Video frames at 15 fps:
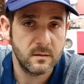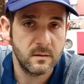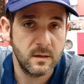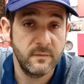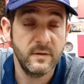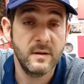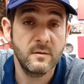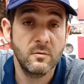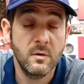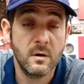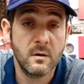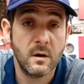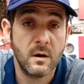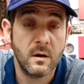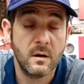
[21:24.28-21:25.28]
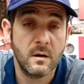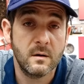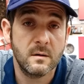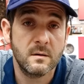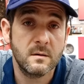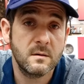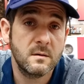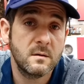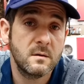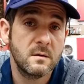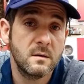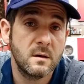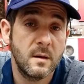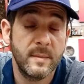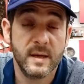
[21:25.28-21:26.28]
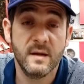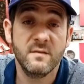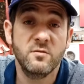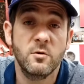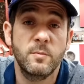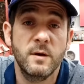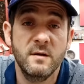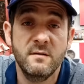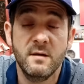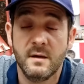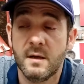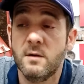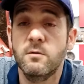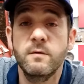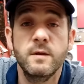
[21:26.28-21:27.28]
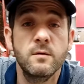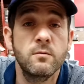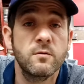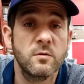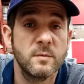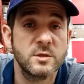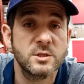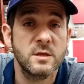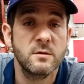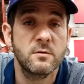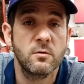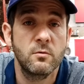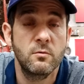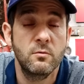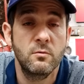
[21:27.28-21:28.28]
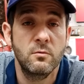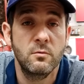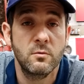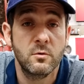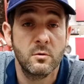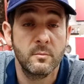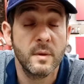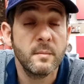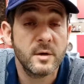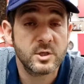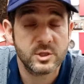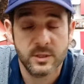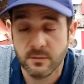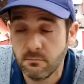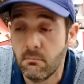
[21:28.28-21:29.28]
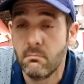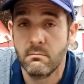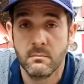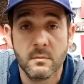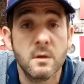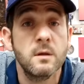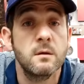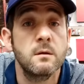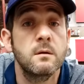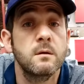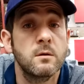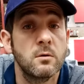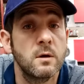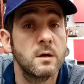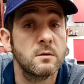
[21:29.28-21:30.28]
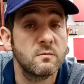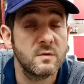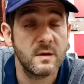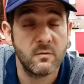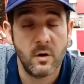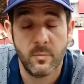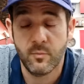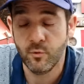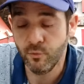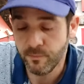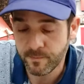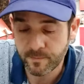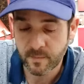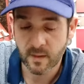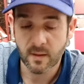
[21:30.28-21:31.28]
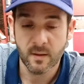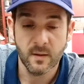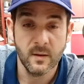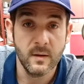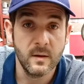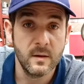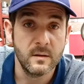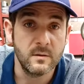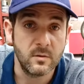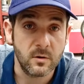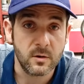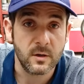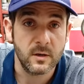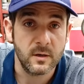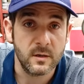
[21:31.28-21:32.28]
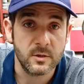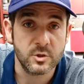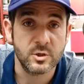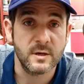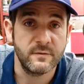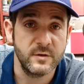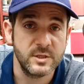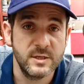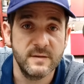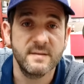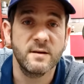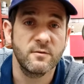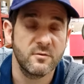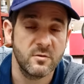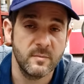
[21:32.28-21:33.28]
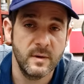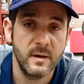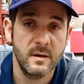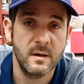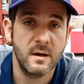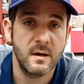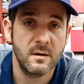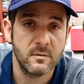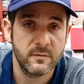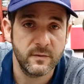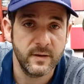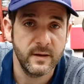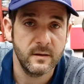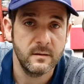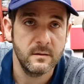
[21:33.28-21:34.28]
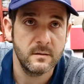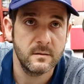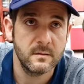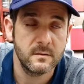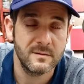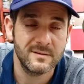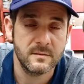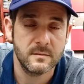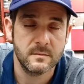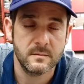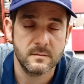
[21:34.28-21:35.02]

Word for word: les vidéos, alors, à ma grande surprise, il y a quelques vidéos sur ma chaîne qui ont, bien marché, qui ont l'air de vous avoir plu. Donc euh, je réfléchis sérieusement à en refaire euh,